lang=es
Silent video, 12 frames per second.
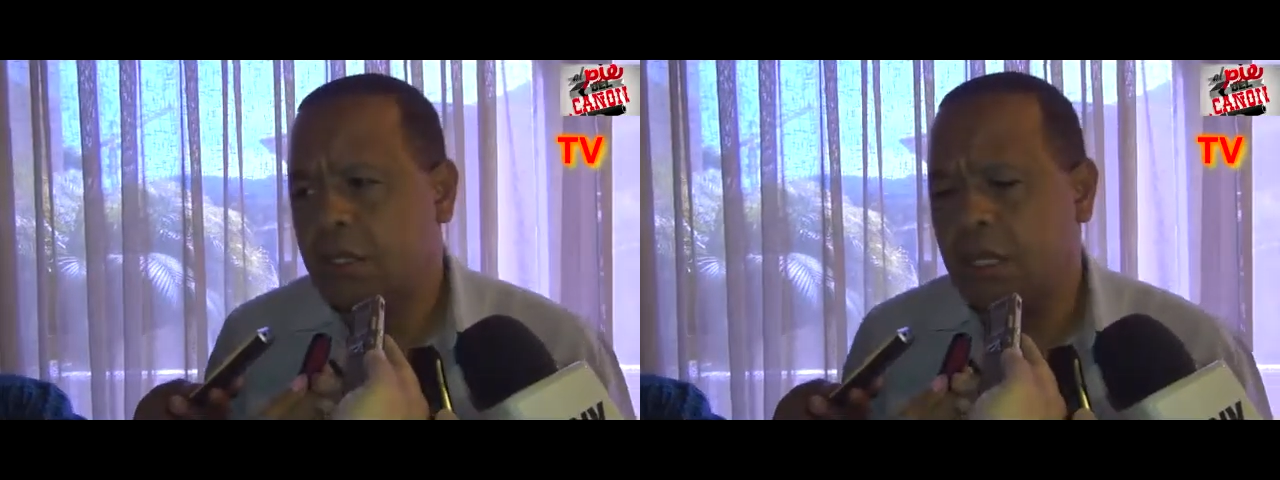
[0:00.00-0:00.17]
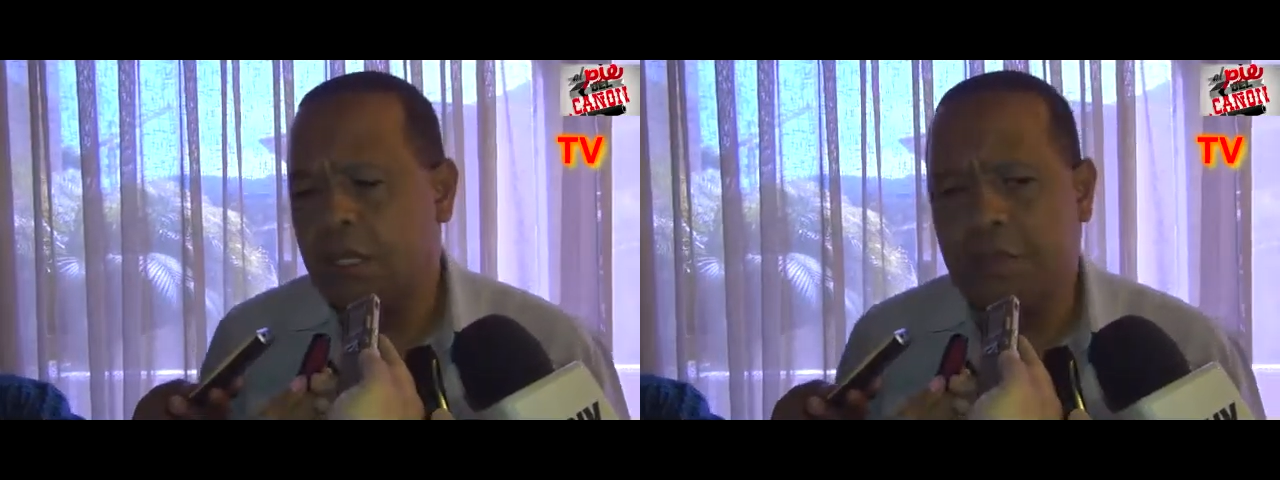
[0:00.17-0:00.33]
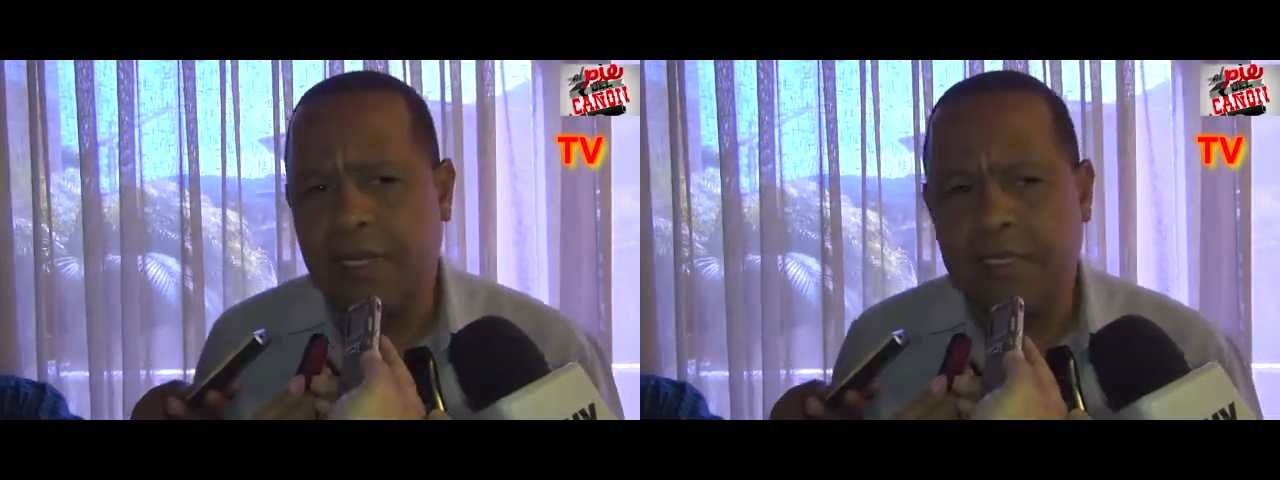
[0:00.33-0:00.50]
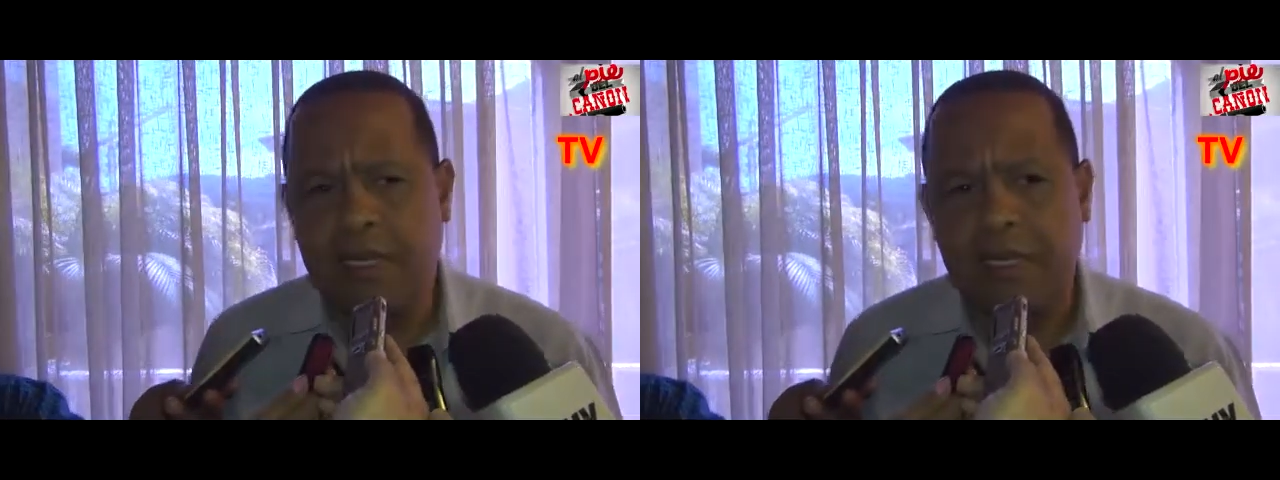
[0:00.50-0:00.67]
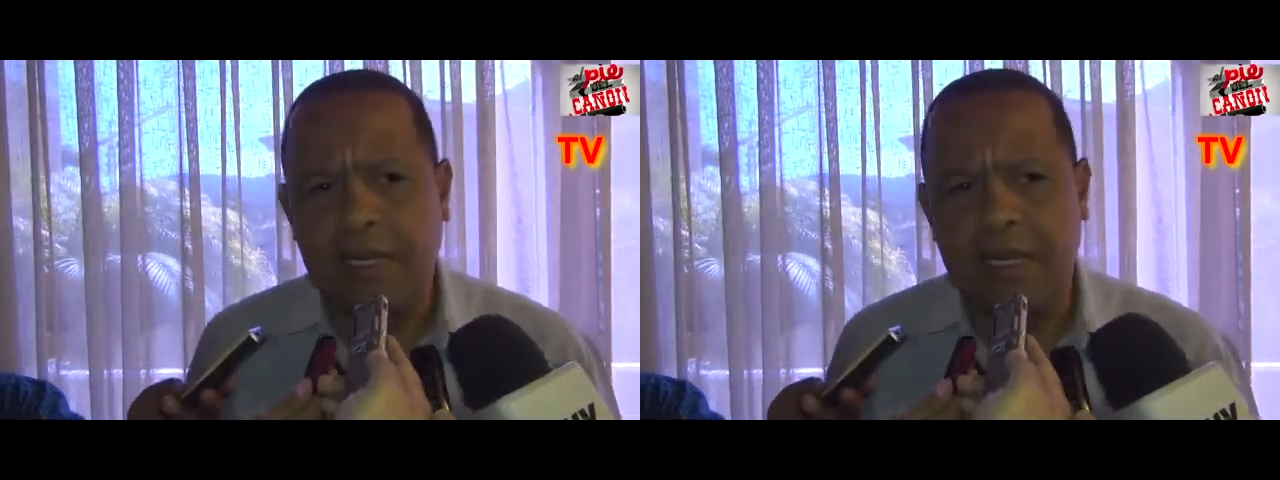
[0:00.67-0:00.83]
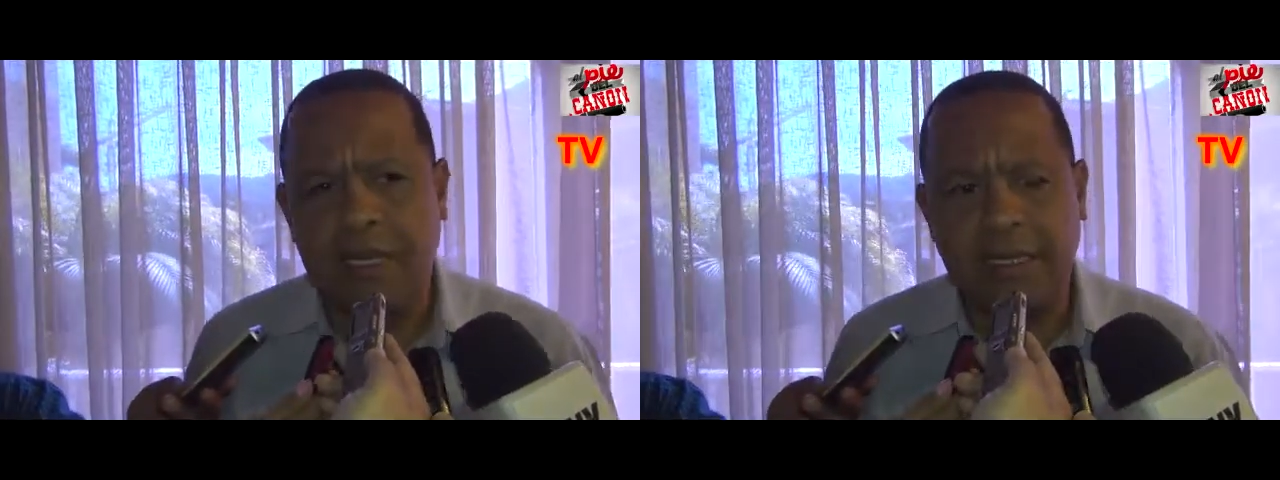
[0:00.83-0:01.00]
en
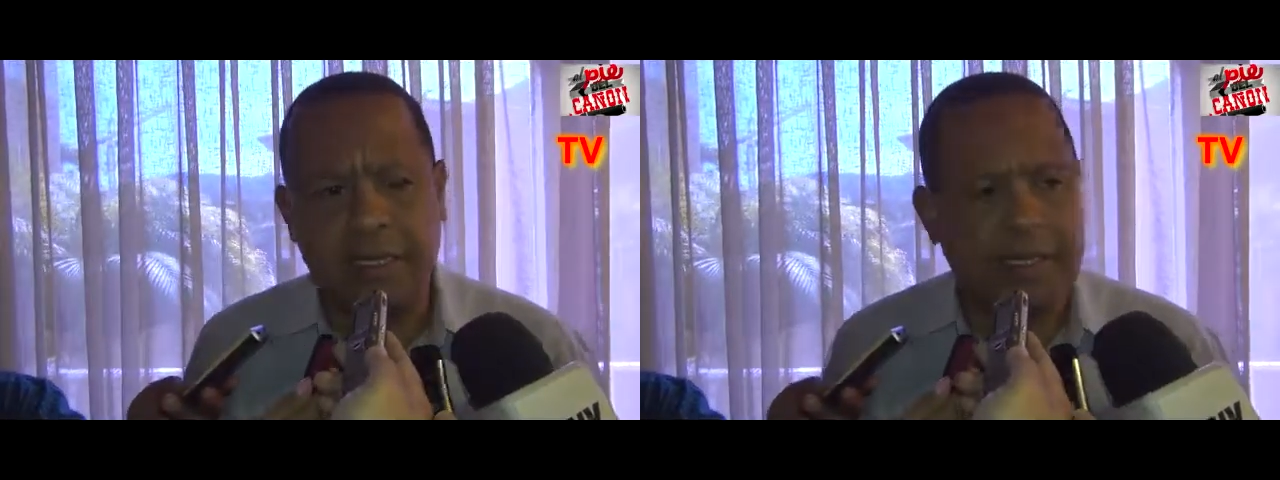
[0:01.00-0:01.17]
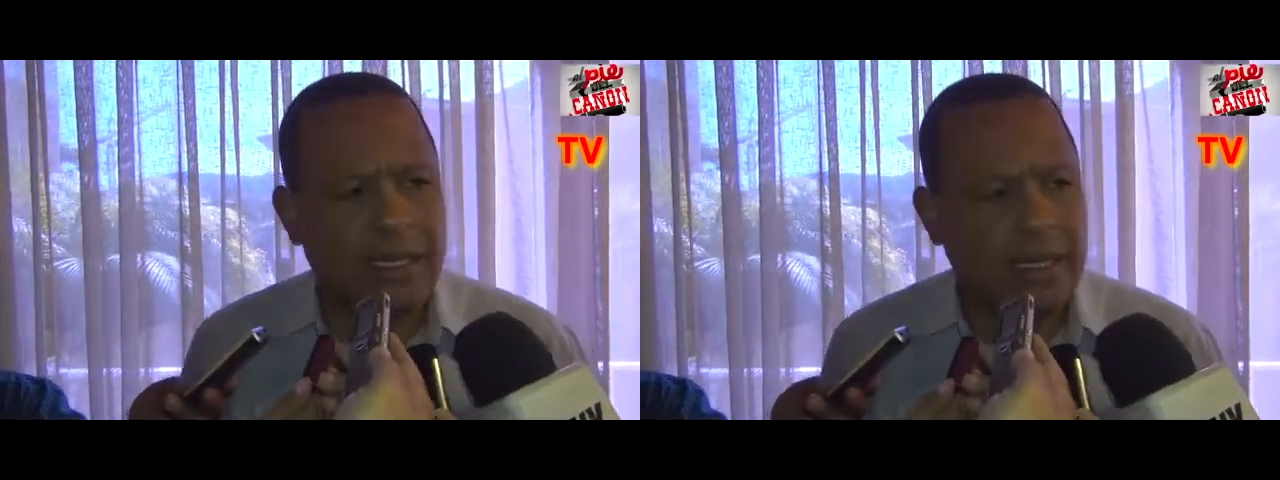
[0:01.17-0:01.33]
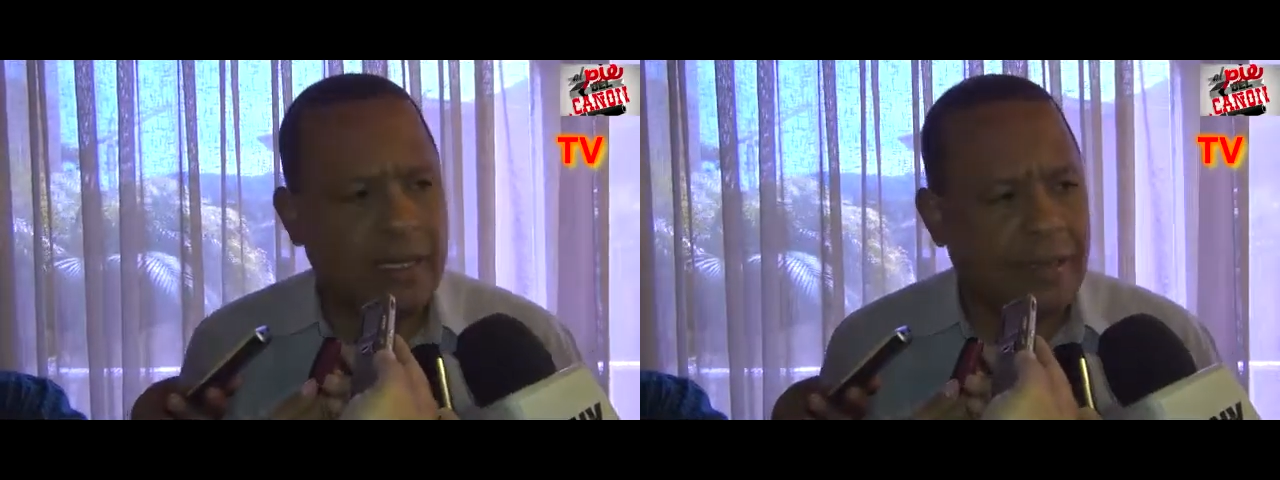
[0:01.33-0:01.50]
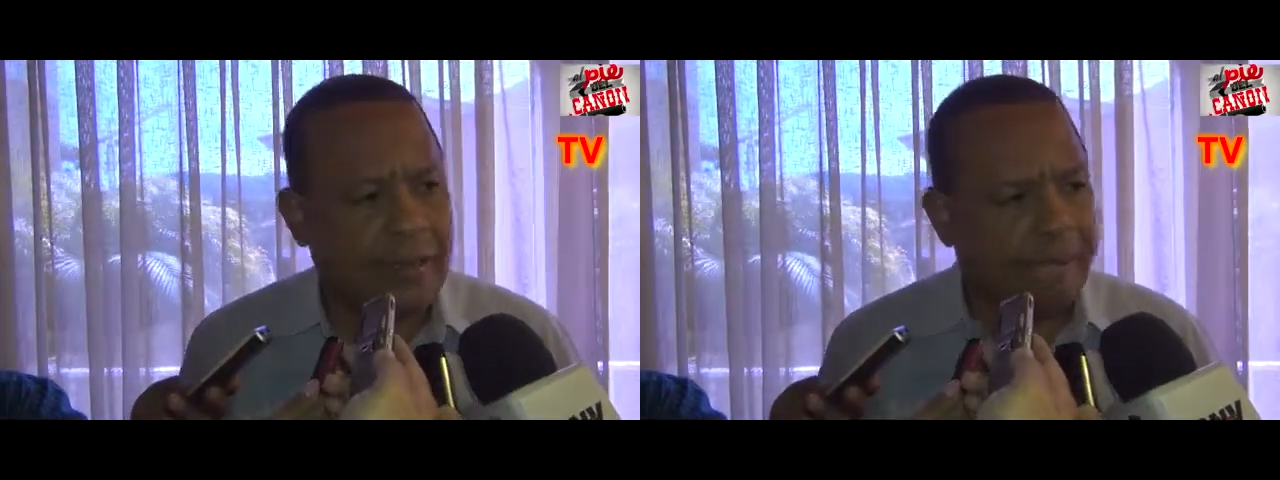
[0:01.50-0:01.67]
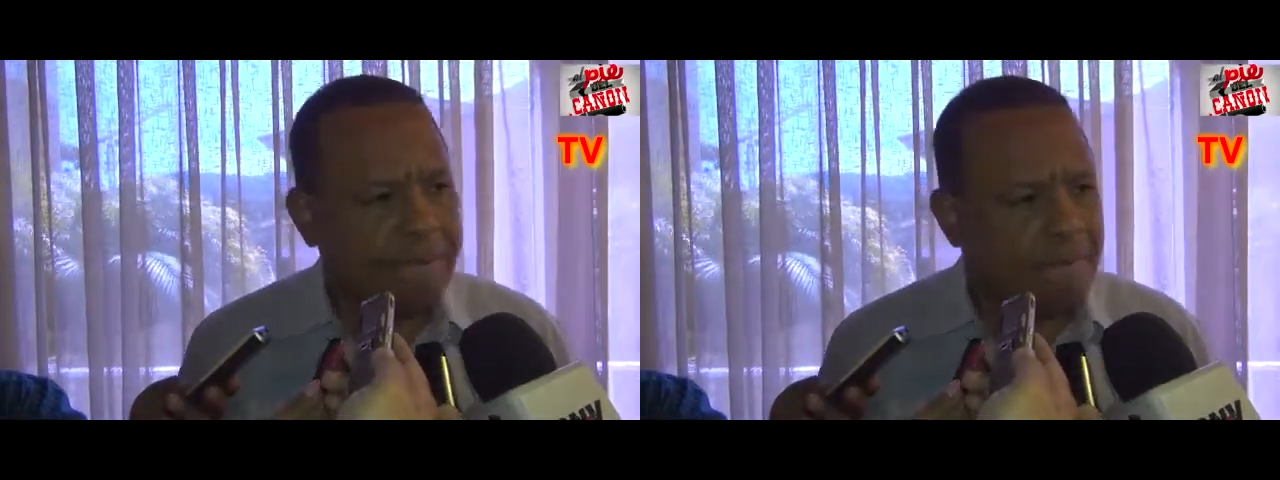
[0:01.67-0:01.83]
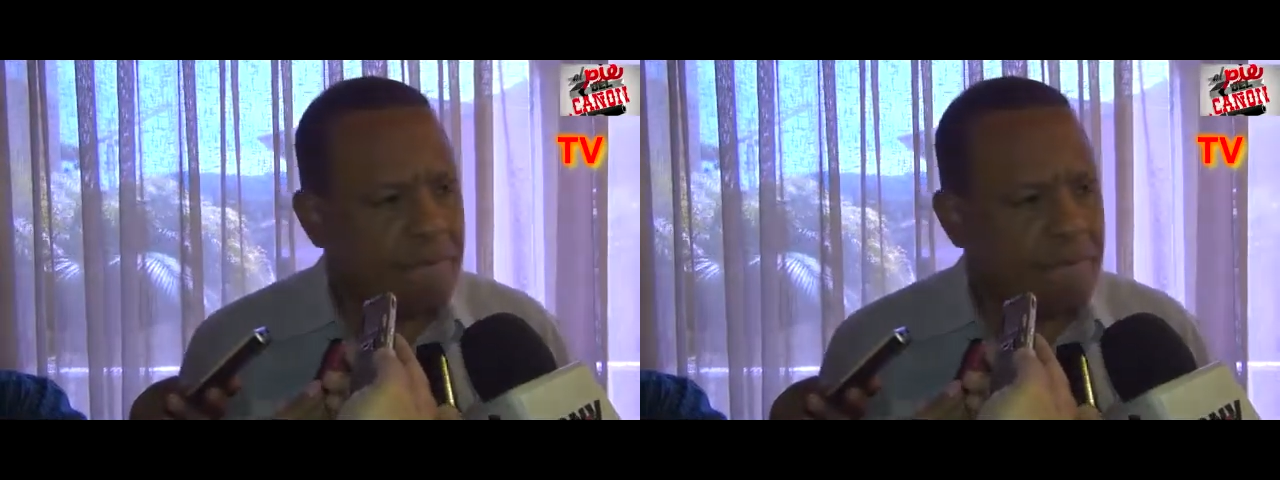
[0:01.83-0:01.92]
materia de